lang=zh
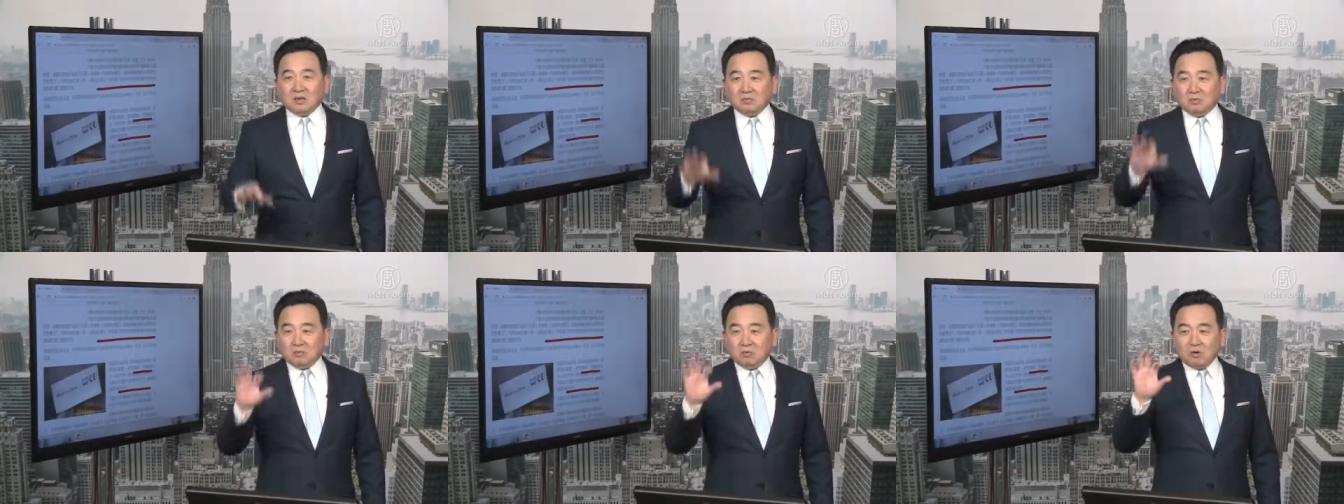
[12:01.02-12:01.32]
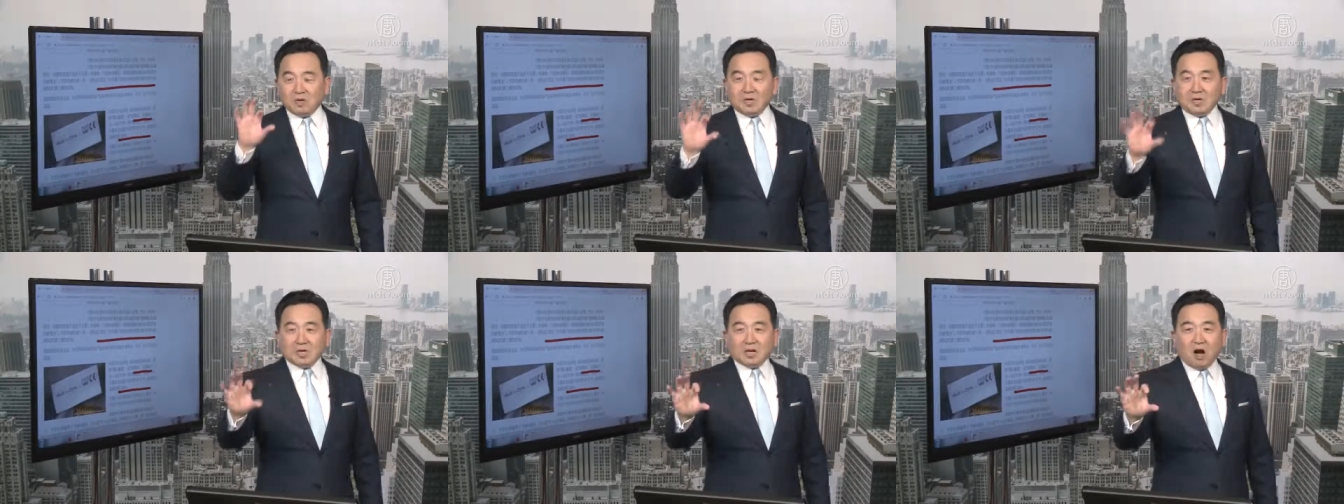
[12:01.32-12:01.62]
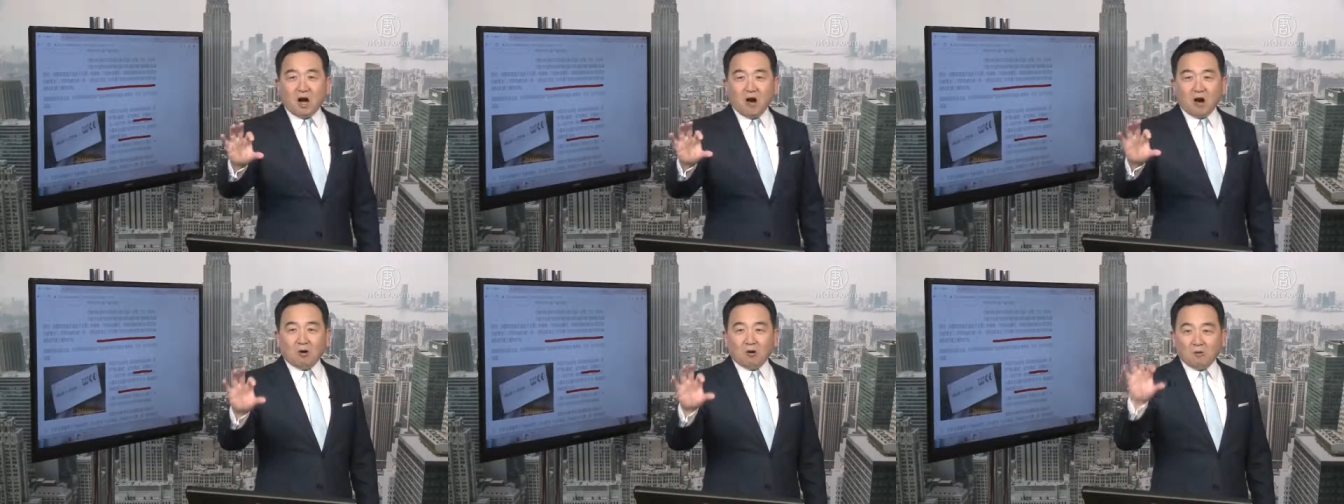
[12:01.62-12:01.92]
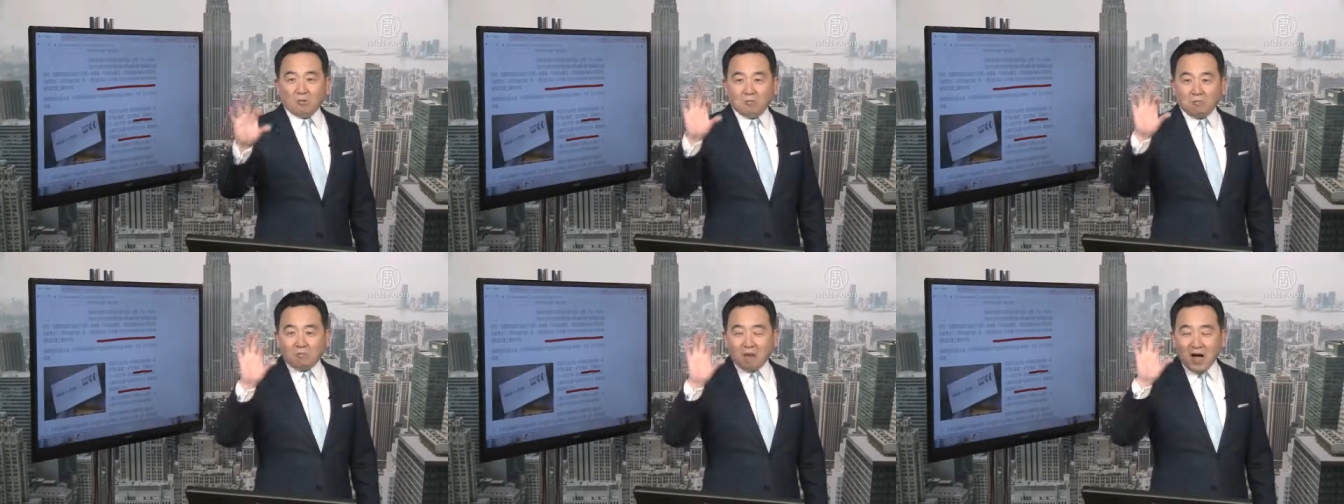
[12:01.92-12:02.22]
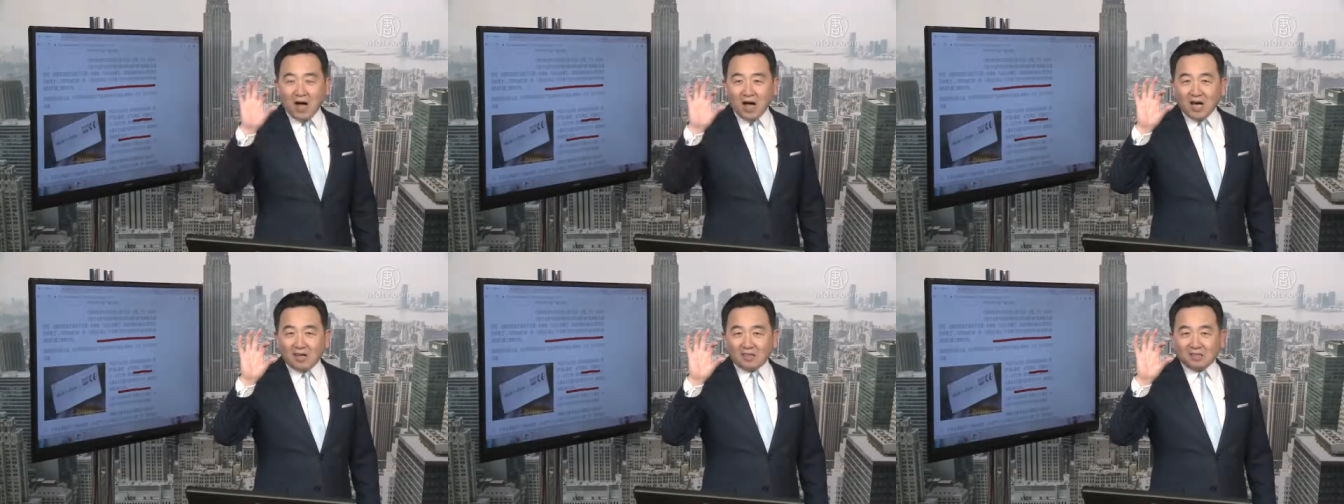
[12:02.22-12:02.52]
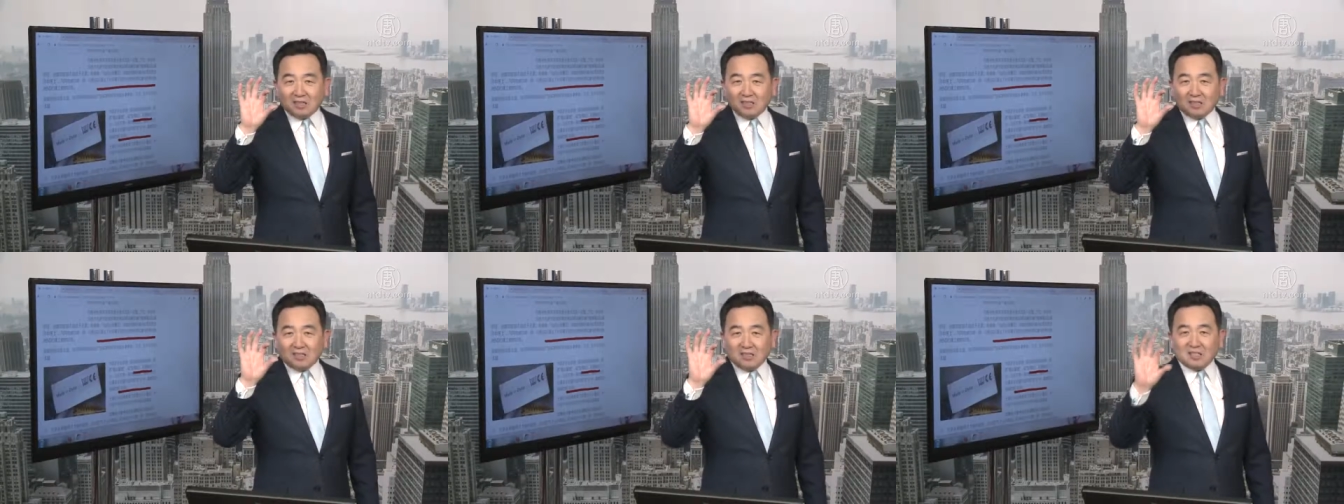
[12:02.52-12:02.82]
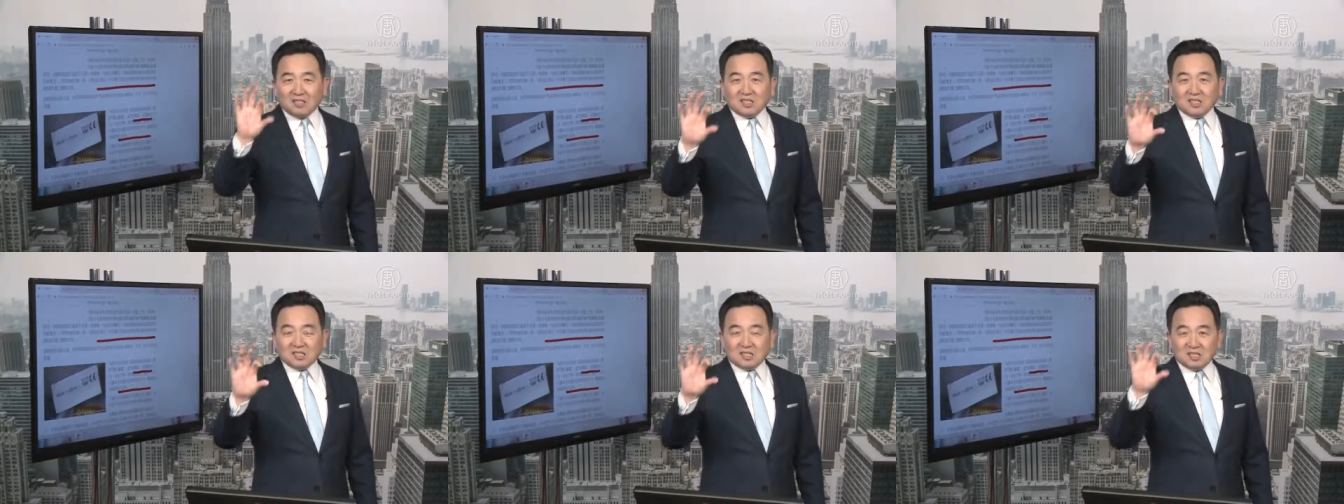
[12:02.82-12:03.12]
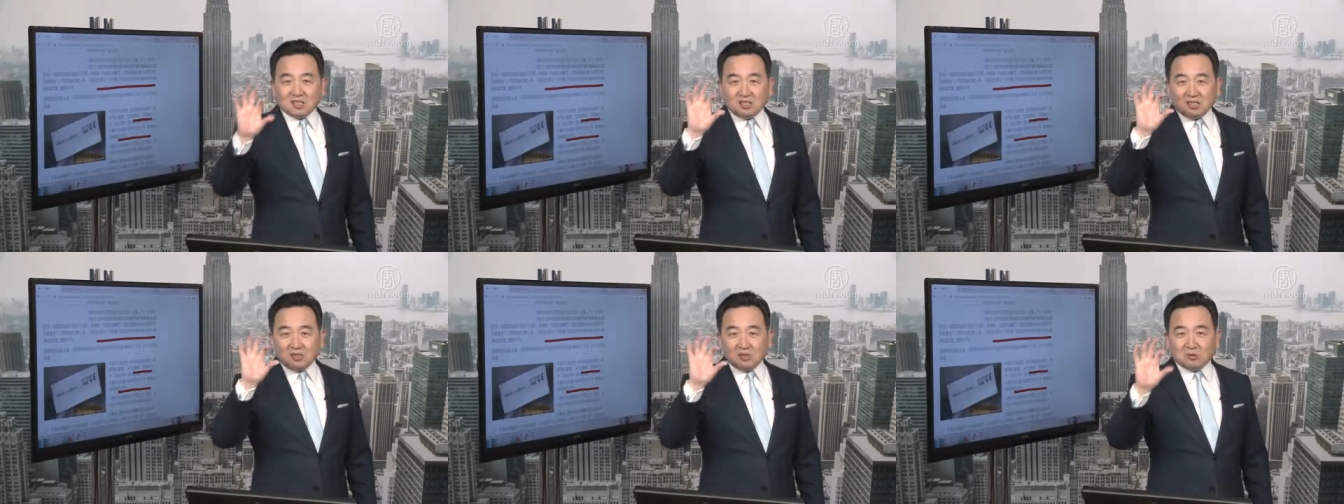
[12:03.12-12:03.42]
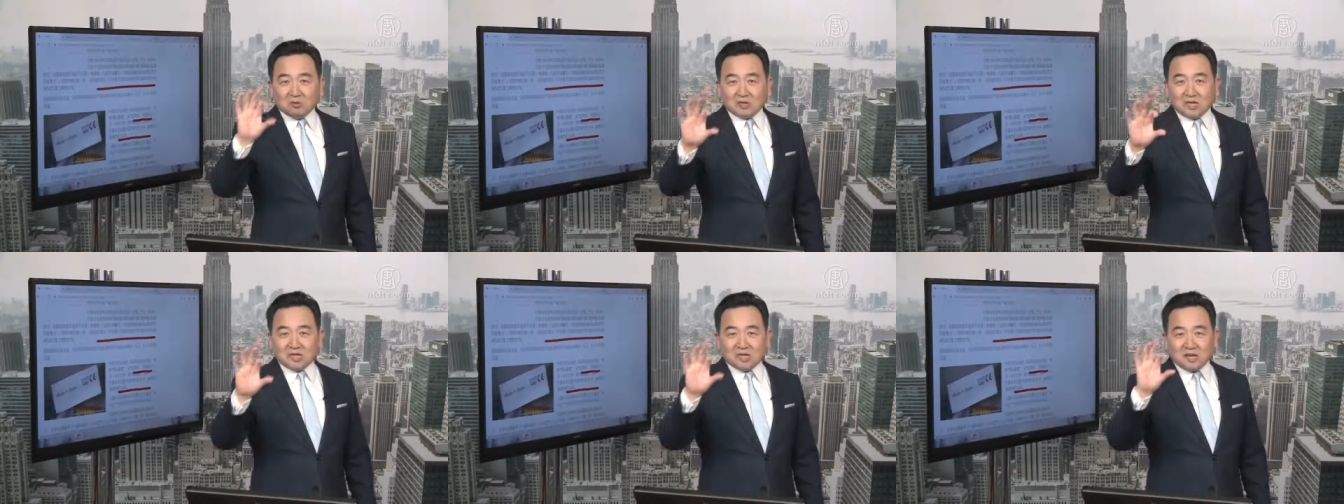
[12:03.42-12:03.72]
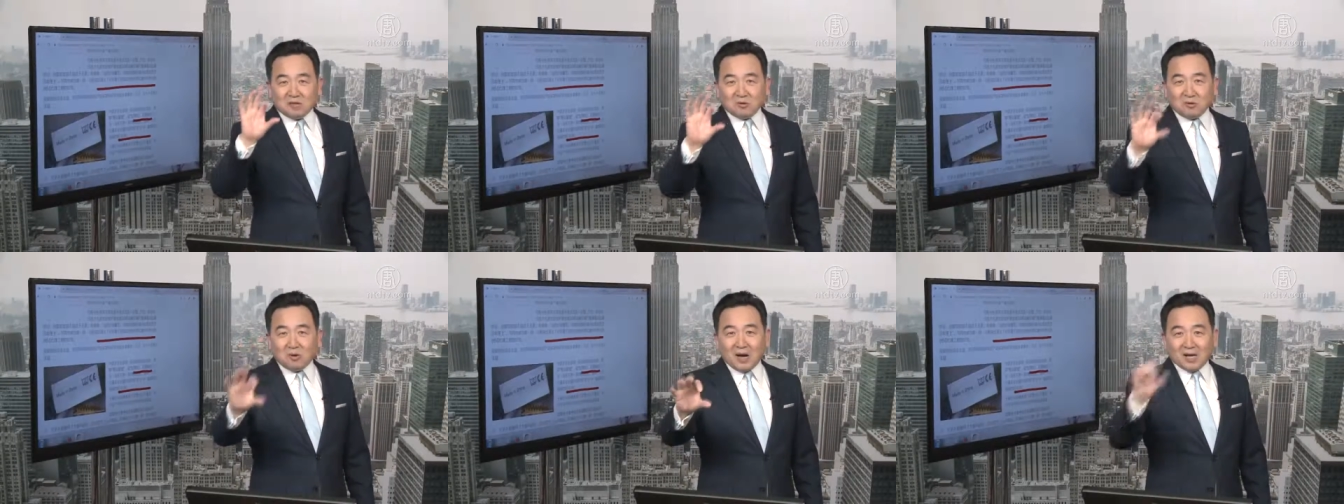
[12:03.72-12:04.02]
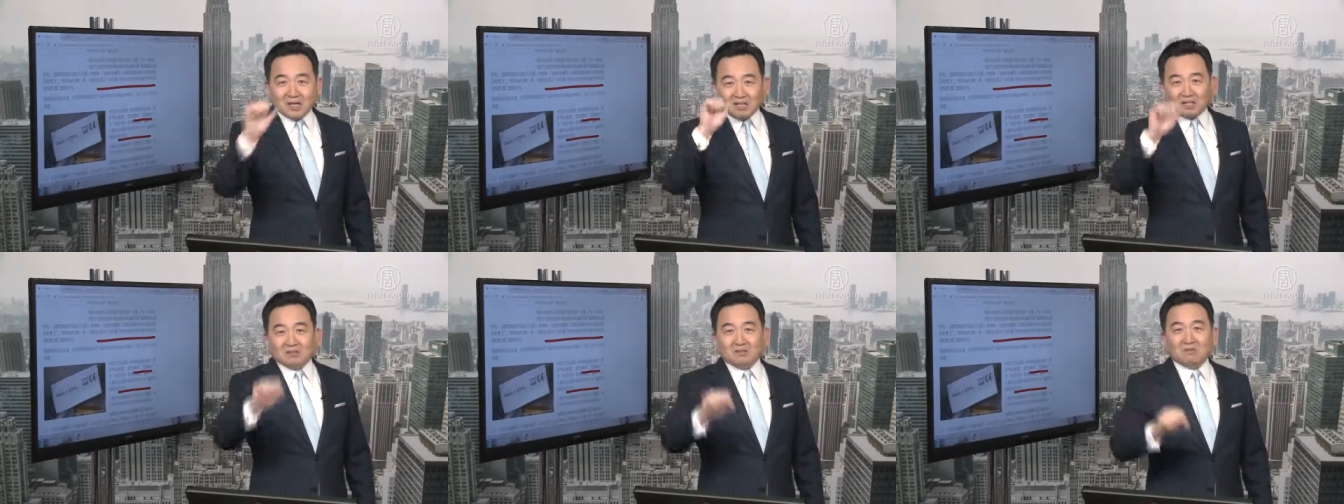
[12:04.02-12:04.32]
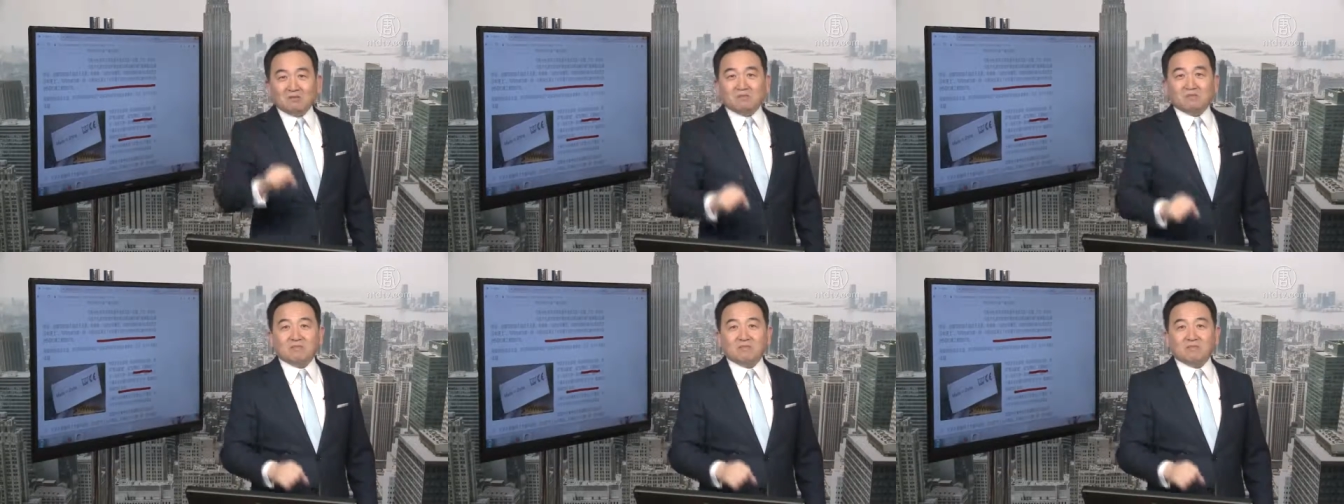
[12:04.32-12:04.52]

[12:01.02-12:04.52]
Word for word: 伯邑考把妾身搂在他怀里头，